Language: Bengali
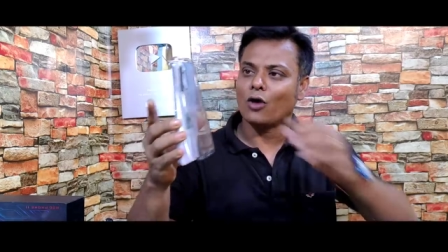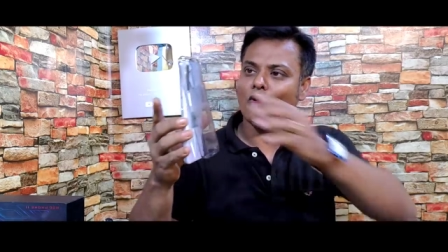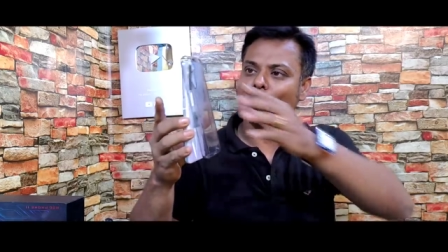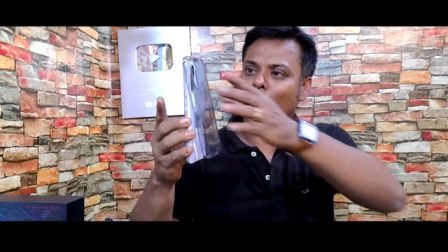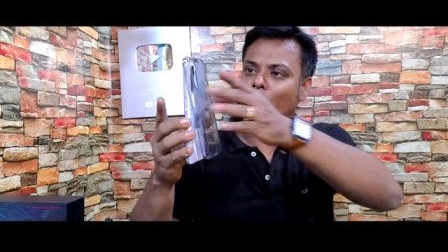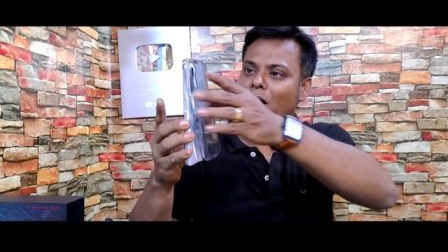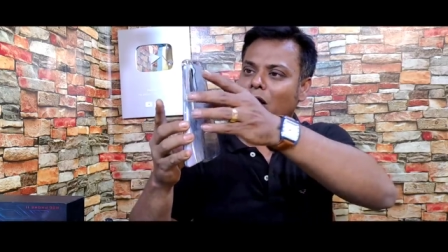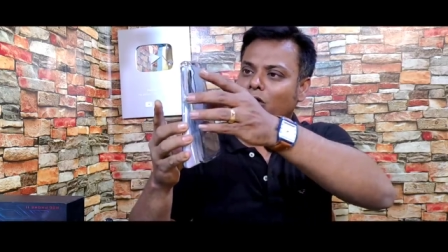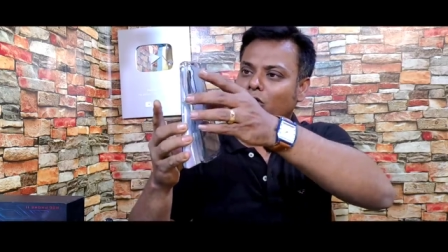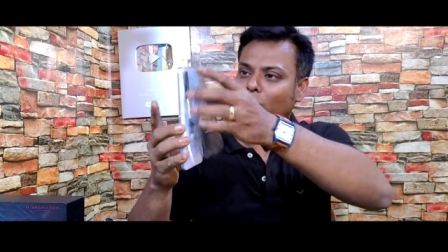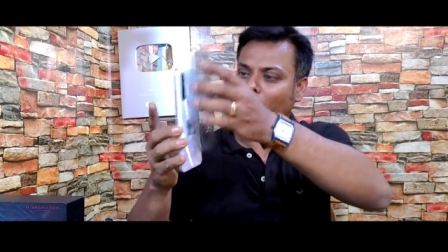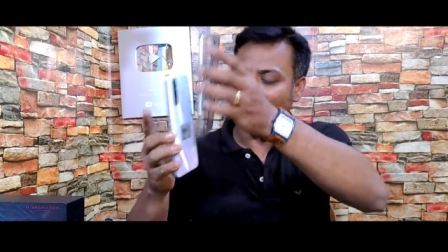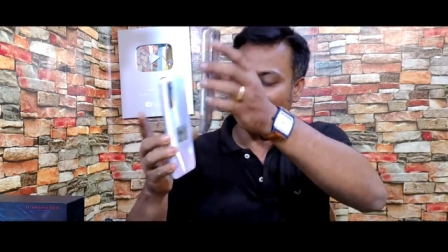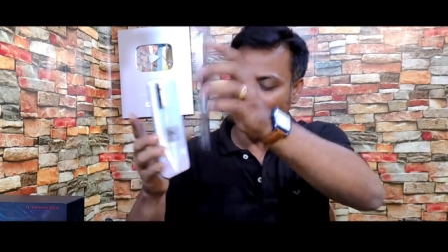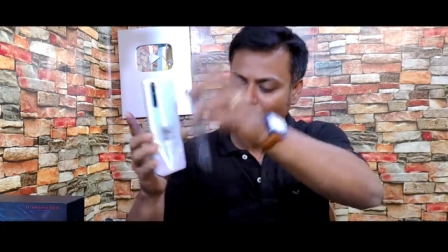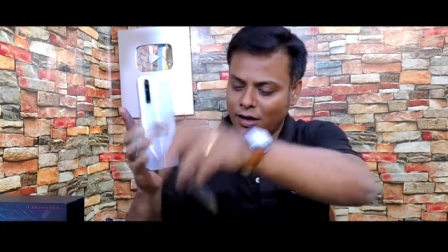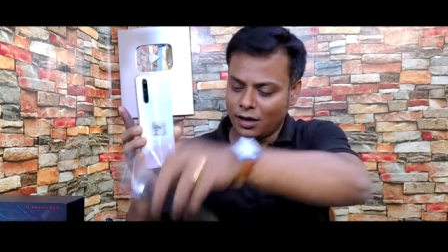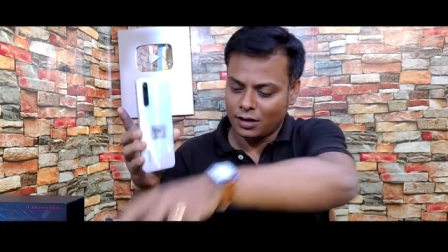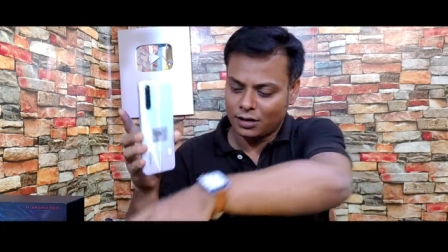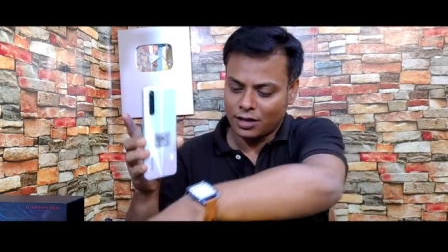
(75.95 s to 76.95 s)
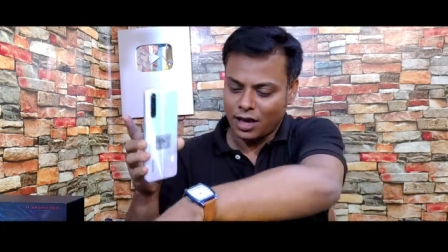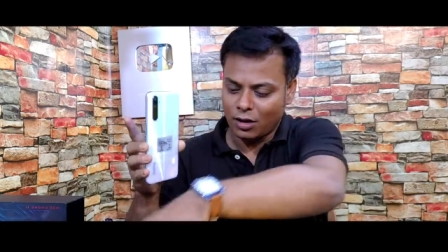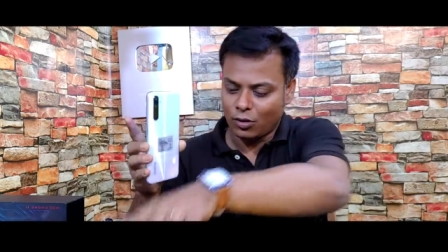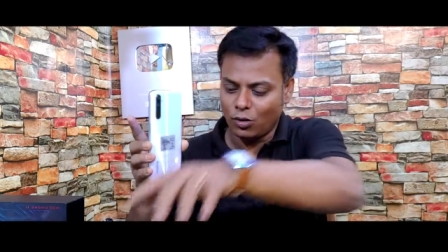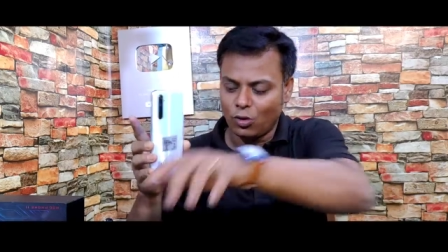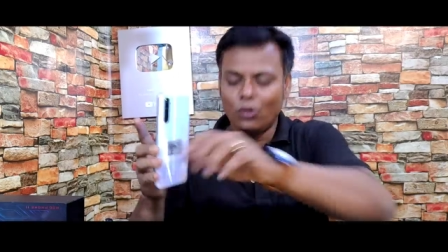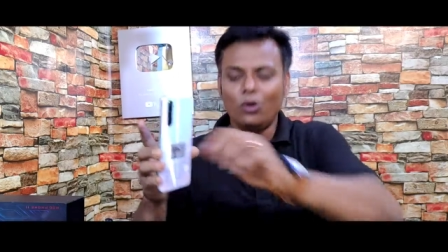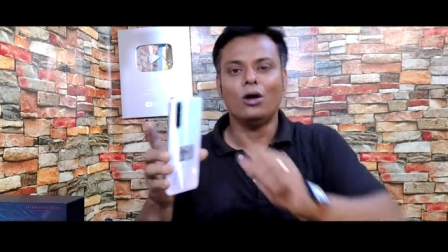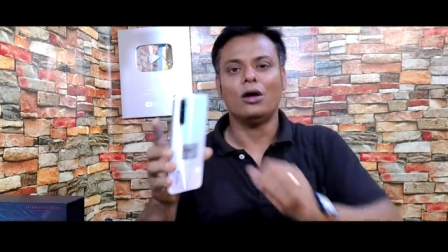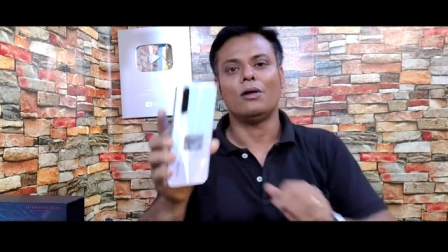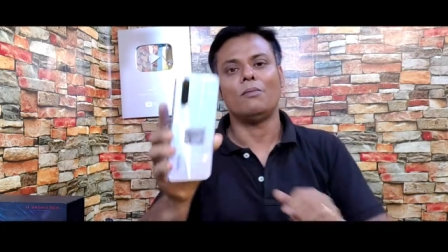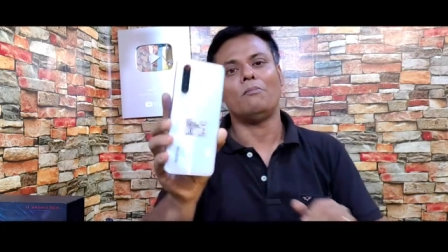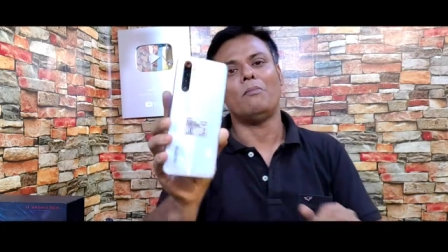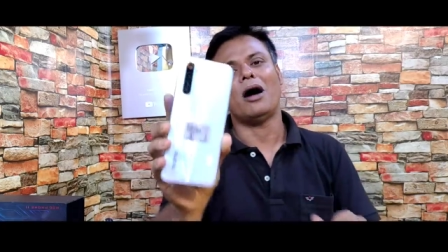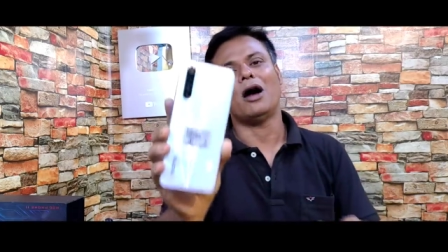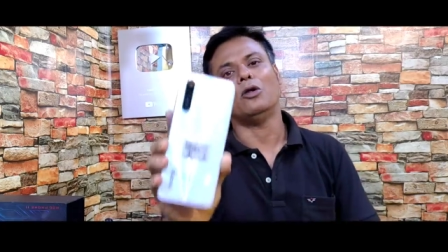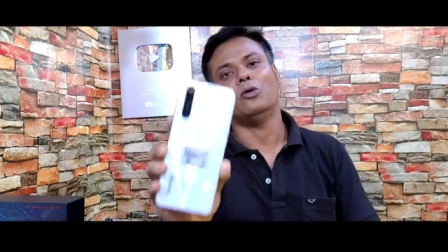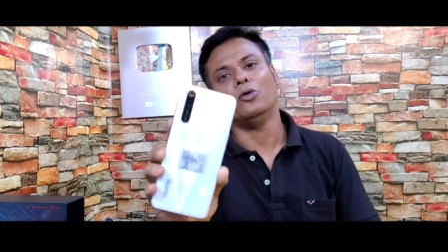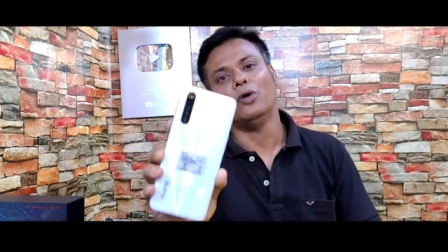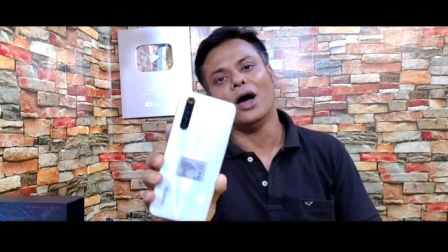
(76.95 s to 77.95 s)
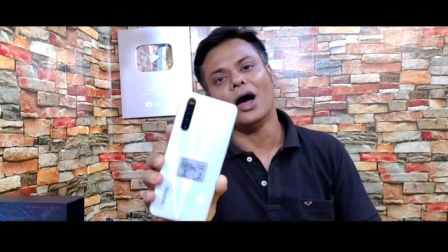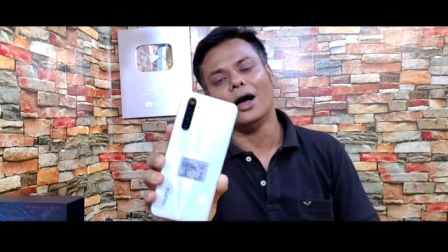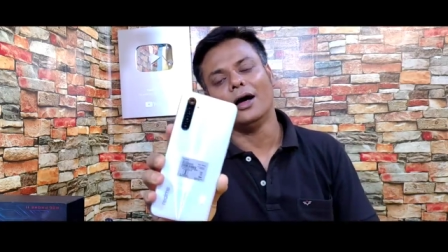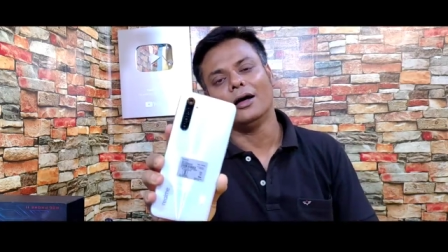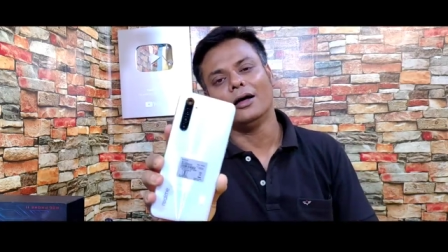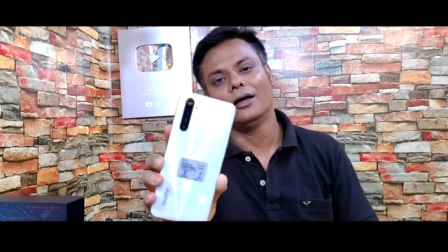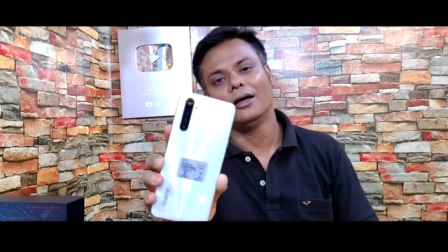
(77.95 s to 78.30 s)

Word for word: কভার তুমি থাকো ভালো না